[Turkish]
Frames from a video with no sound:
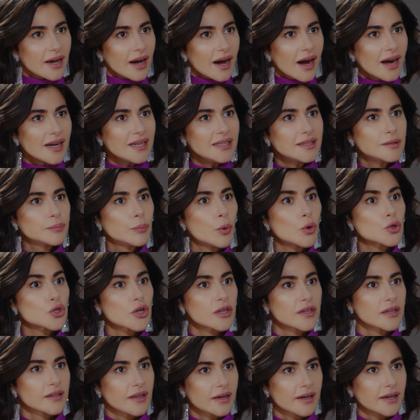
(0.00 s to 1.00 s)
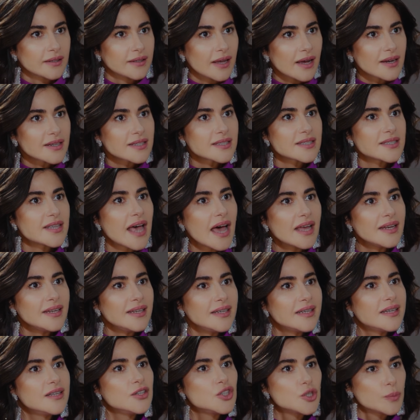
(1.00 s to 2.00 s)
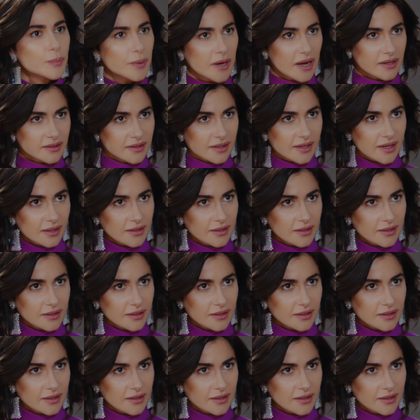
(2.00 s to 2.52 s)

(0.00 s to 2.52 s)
Halit boşanana kadar sen ikinci planda